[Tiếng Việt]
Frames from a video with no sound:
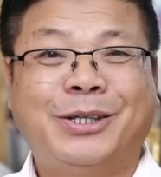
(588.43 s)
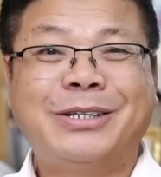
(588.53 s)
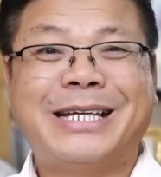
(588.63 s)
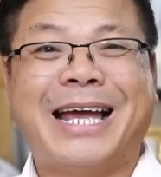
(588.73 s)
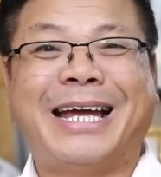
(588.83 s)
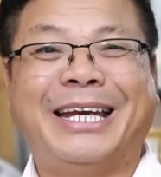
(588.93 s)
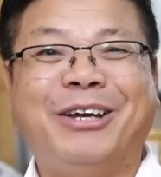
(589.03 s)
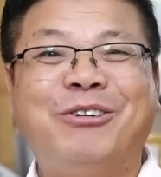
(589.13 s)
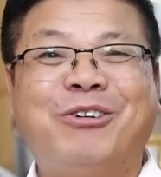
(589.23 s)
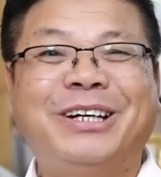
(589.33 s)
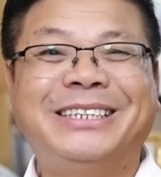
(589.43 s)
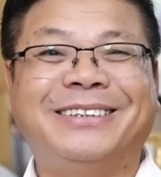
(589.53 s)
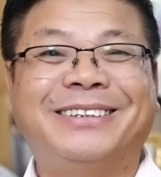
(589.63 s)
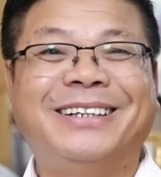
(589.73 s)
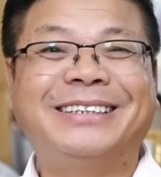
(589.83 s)
Rõ ràng là nếu nó có cái
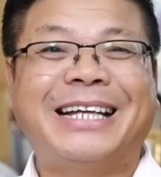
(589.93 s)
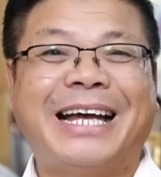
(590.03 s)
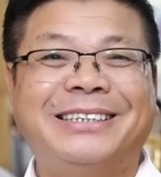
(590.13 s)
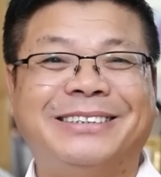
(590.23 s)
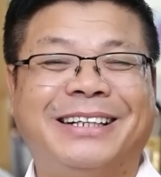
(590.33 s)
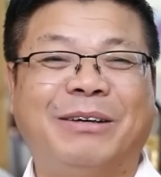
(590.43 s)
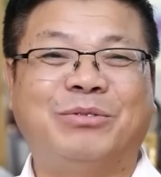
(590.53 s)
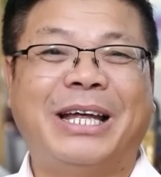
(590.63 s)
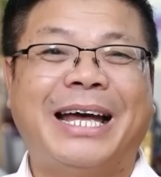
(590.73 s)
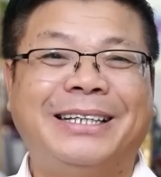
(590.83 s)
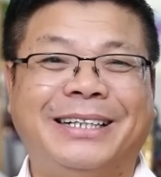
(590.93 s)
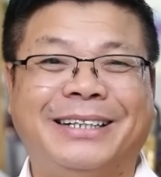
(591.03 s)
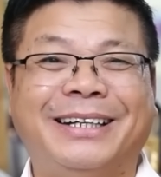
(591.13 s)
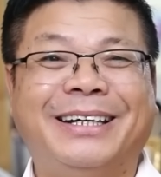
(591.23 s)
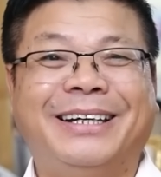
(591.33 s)
sự tương tác, sự hợp tác
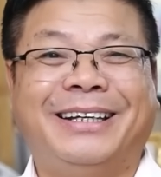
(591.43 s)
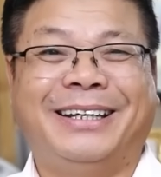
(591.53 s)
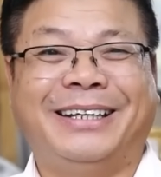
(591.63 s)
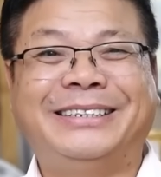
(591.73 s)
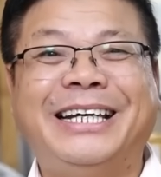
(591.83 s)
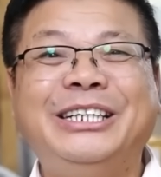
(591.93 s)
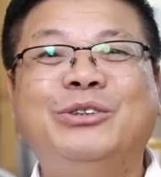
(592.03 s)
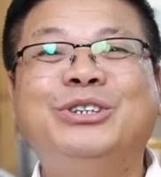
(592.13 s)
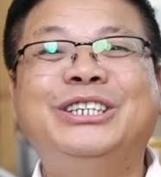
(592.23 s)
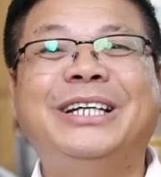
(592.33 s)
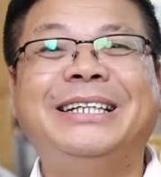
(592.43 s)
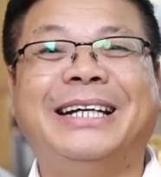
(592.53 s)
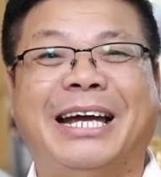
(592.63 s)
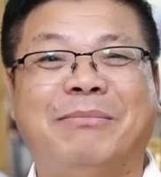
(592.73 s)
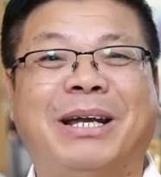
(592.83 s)
thì trên nhún dưới
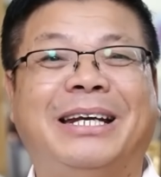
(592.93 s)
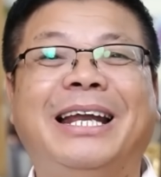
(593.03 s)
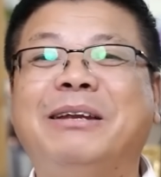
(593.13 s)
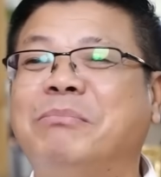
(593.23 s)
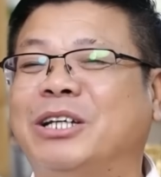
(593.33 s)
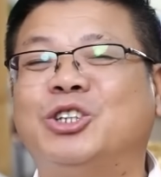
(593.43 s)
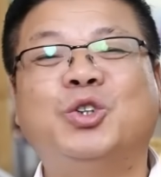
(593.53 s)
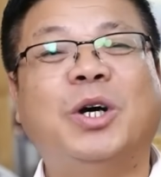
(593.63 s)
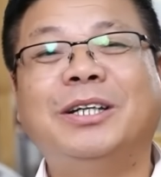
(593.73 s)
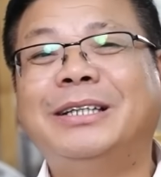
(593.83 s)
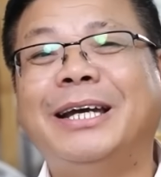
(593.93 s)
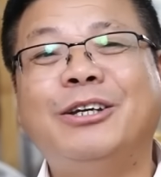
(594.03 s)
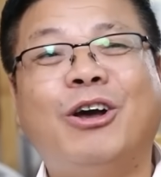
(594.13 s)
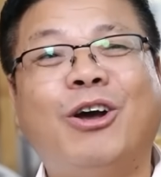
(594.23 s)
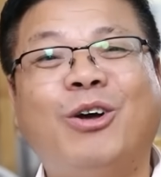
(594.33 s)
nhảy, bật lên bật xuống,
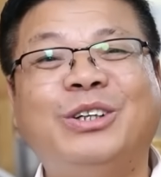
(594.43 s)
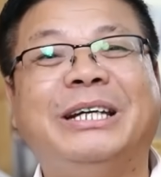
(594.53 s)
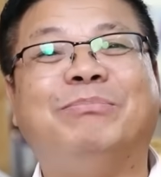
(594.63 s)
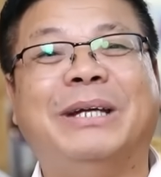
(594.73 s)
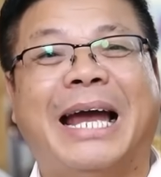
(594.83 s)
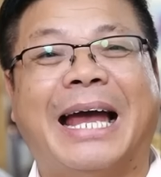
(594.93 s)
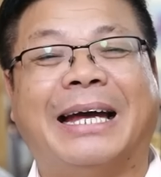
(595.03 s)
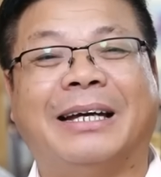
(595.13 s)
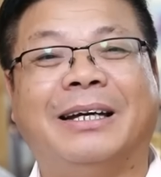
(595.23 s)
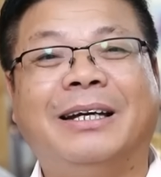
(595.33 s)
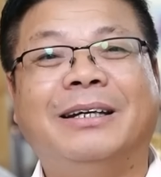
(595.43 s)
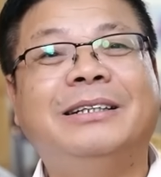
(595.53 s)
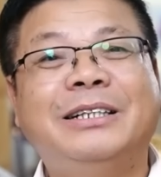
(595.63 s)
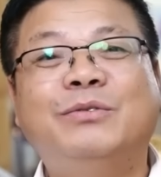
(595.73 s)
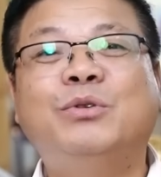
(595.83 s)
thấy nó nhịp nhàng
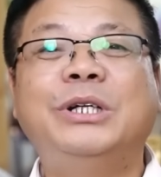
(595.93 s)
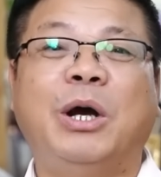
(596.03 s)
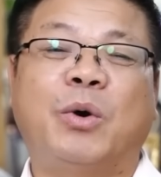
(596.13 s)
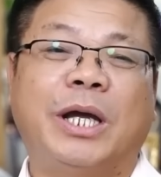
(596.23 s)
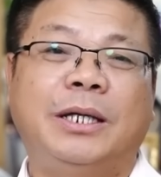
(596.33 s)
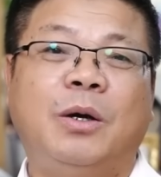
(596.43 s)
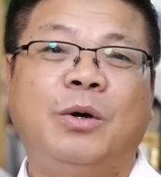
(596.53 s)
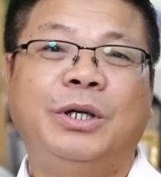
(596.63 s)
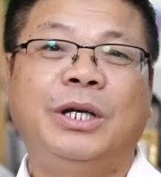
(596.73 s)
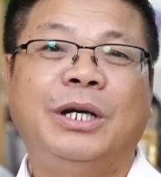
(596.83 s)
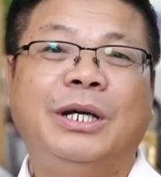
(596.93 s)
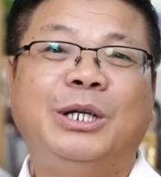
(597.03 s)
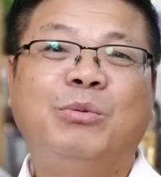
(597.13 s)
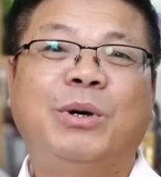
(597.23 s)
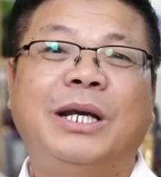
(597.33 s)
như vũ điệu kết đôi.
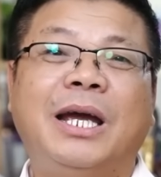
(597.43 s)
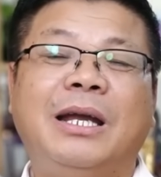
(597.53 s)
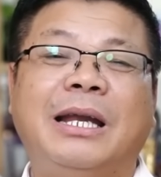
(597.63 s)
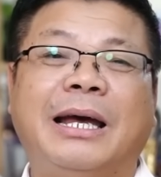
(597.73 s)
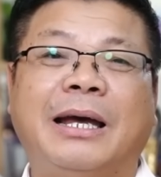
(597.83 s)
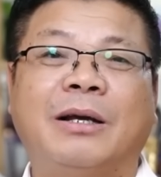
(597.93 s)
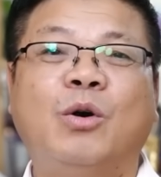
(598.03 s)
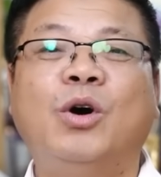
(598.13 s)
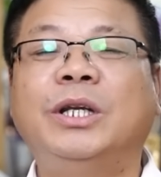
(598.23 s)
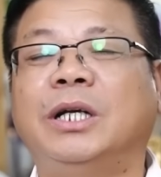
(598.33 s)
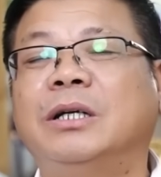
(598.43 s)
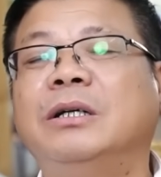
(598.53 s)
Nhưng mà đây là cô ấy thì